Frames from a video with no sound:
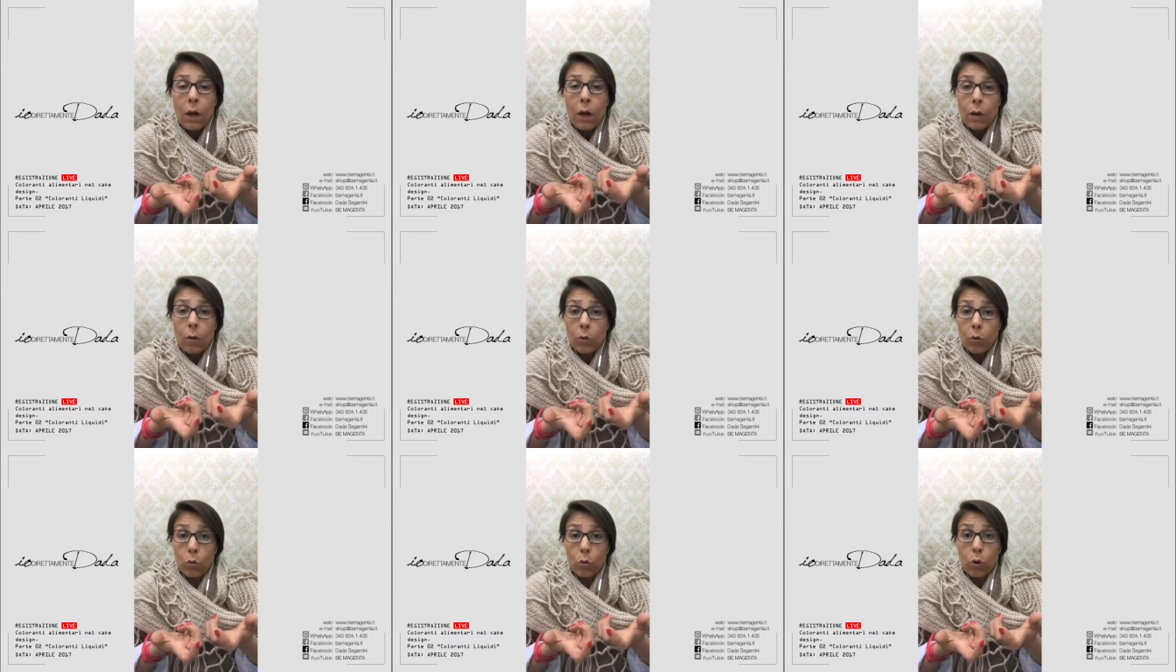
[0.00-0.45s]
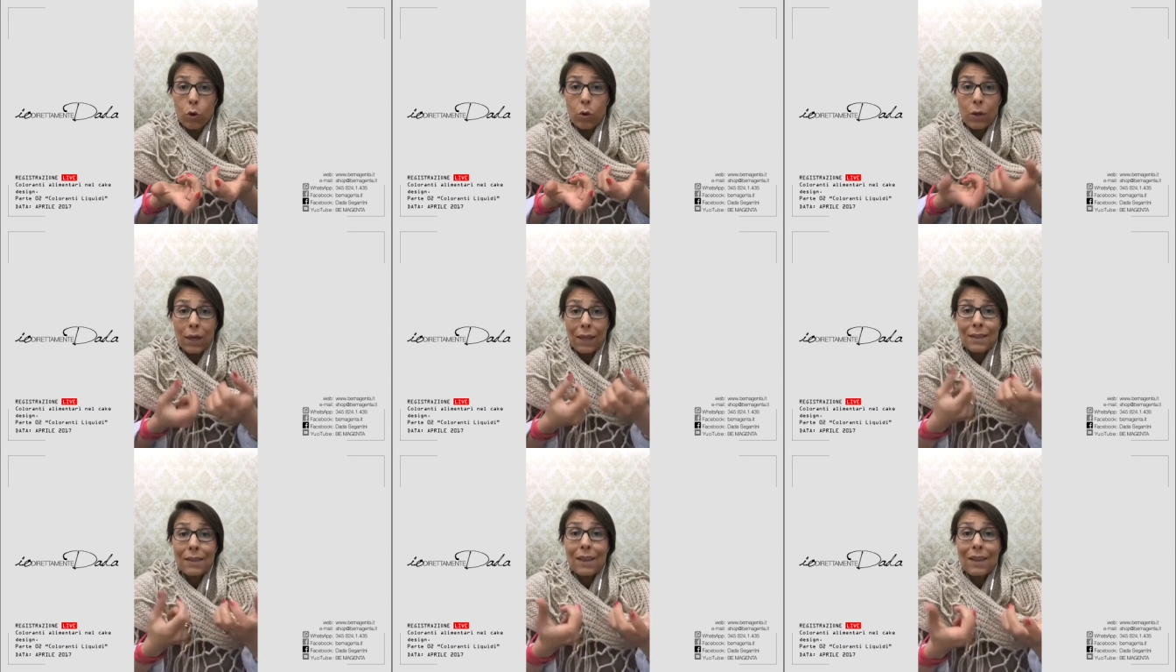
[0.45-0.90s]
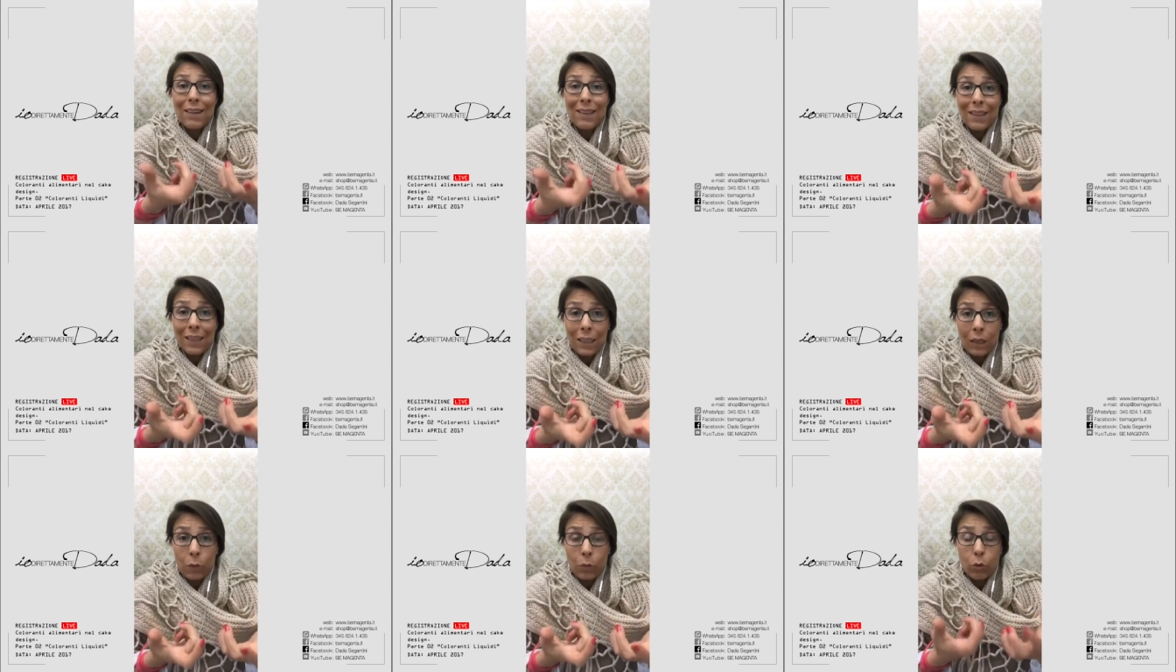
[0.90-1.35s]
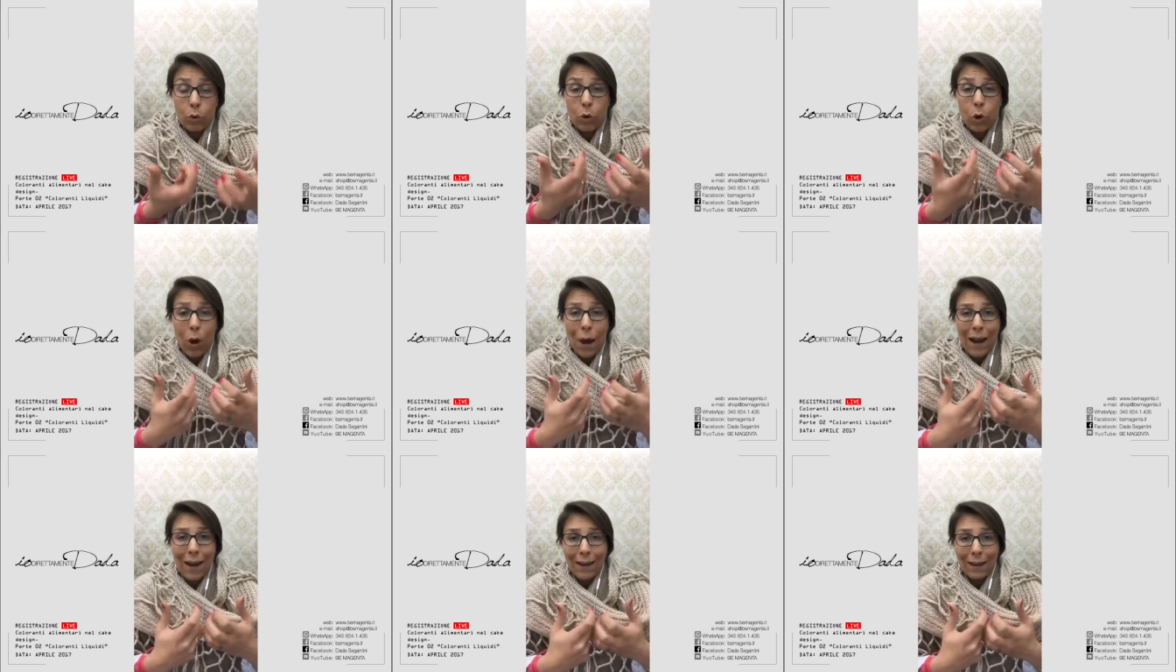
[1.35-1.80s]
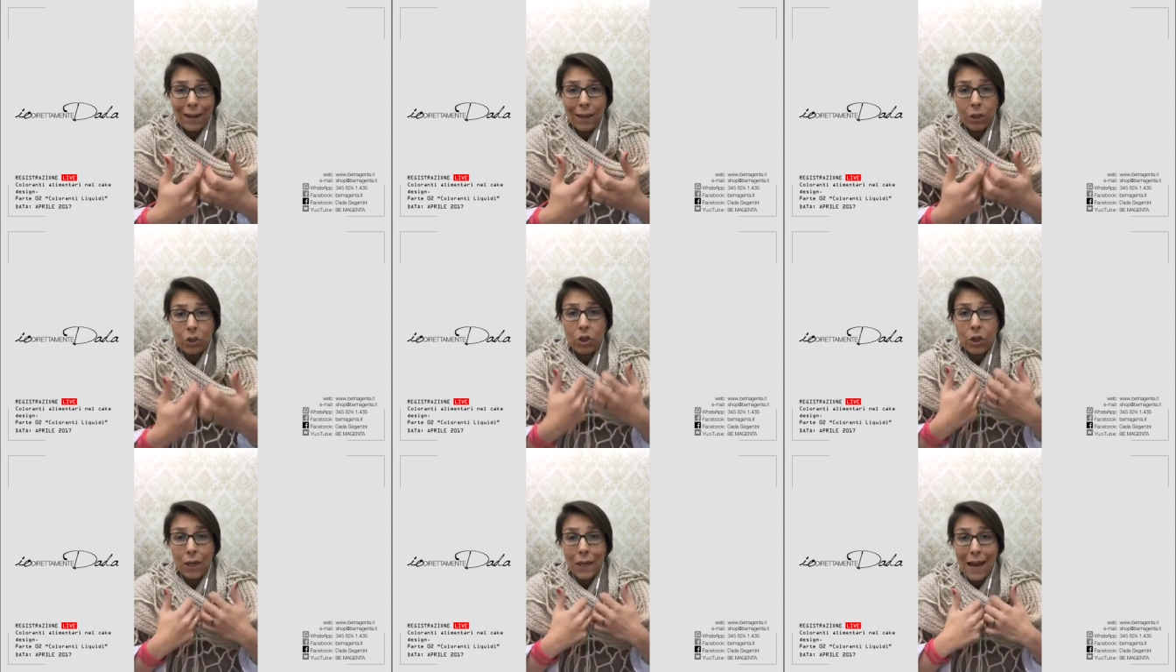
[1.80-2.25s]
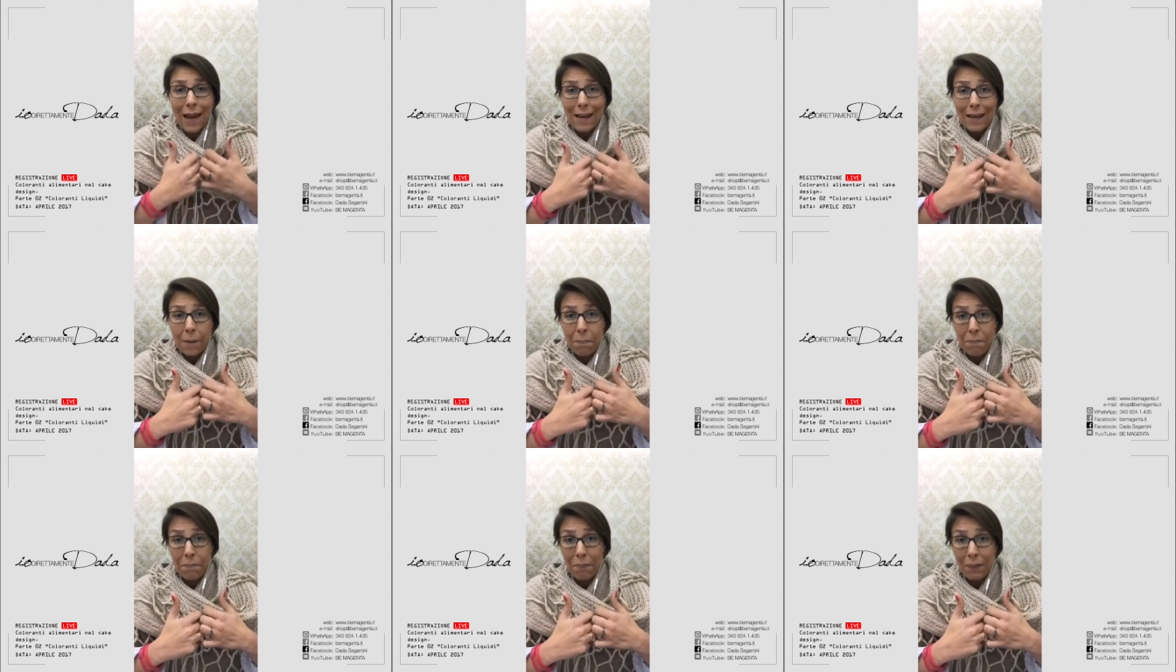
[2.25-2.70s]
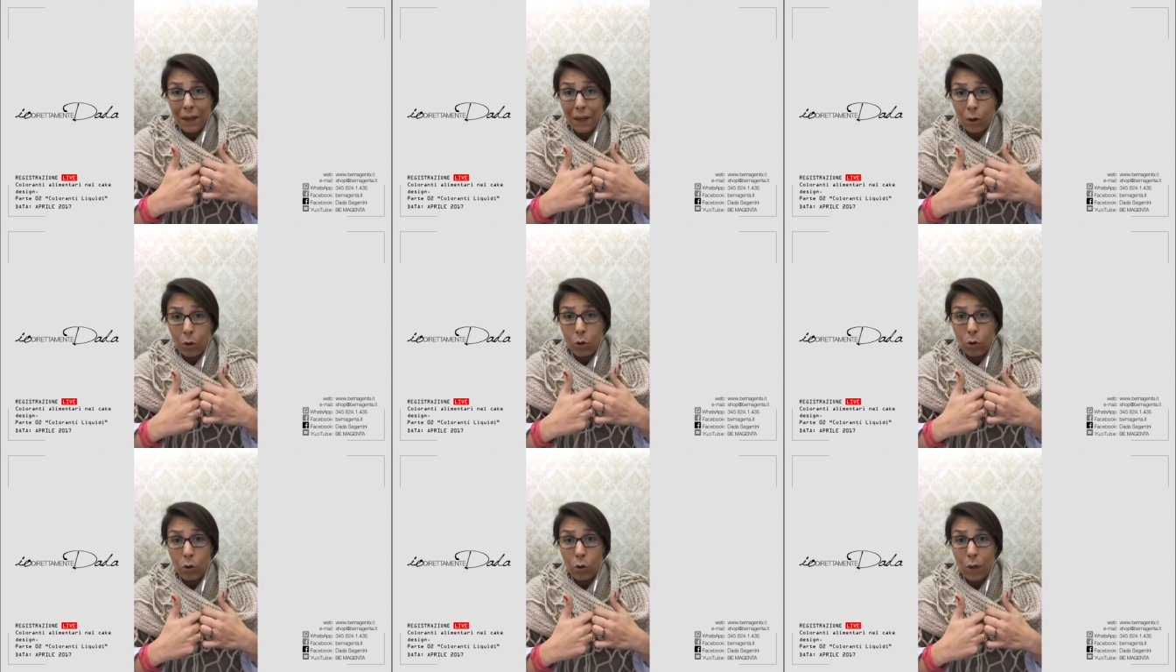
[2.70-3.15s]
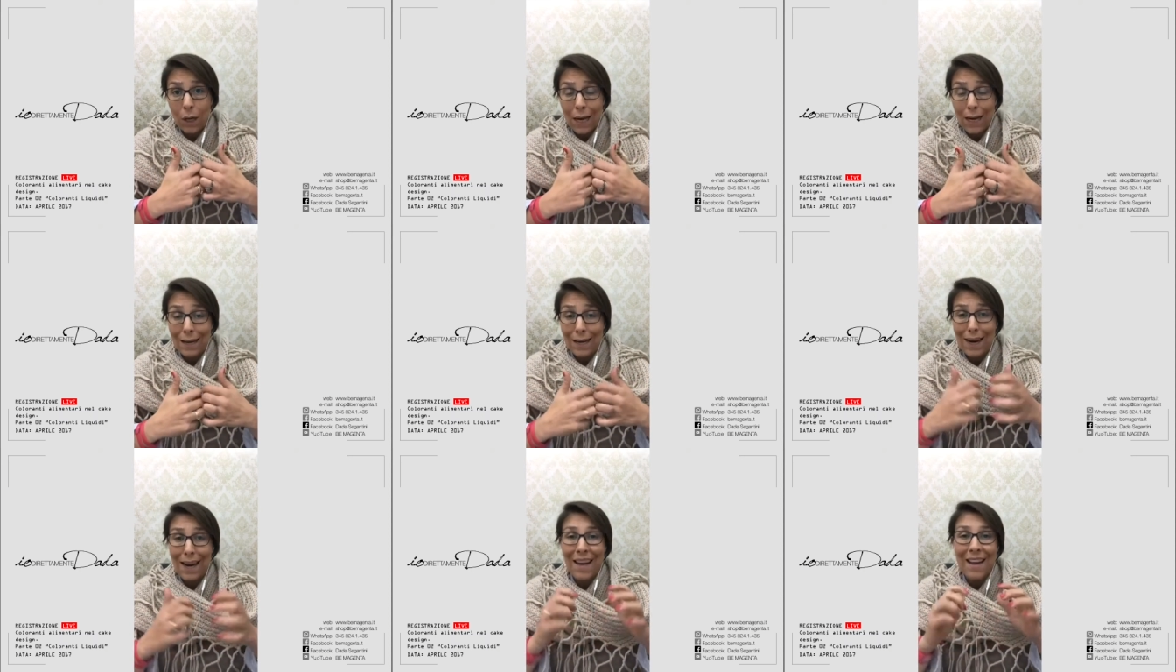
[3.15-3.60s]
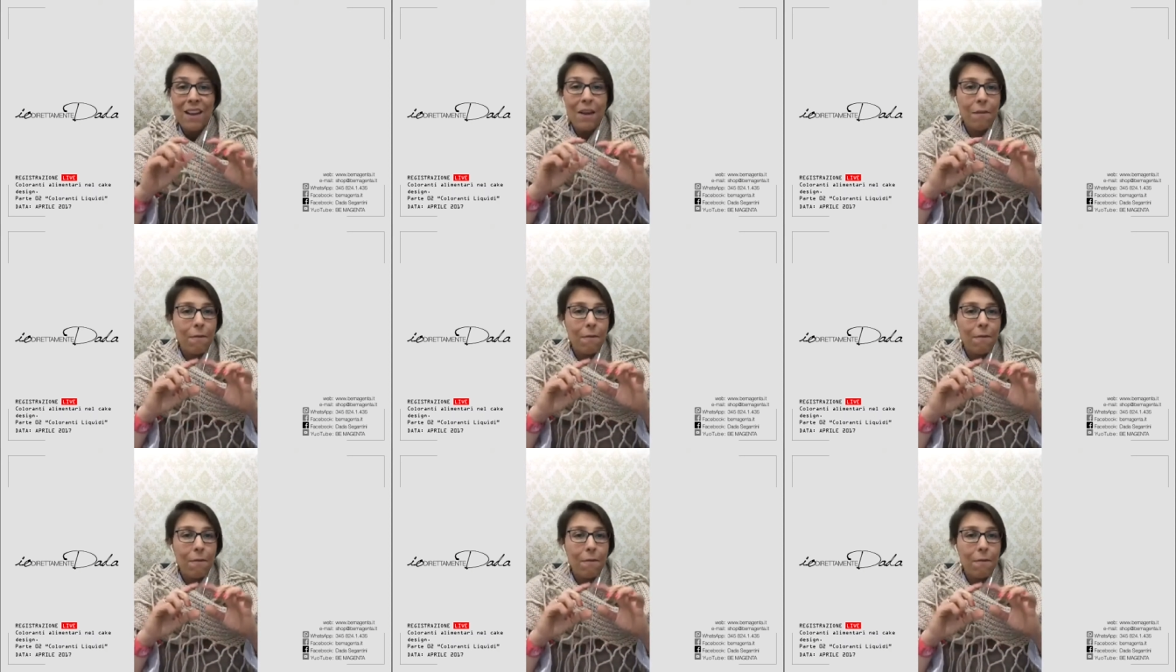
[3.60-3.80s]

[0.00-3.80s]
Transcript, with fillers: un colorante liquido alla ghiaccia reale per colorarla,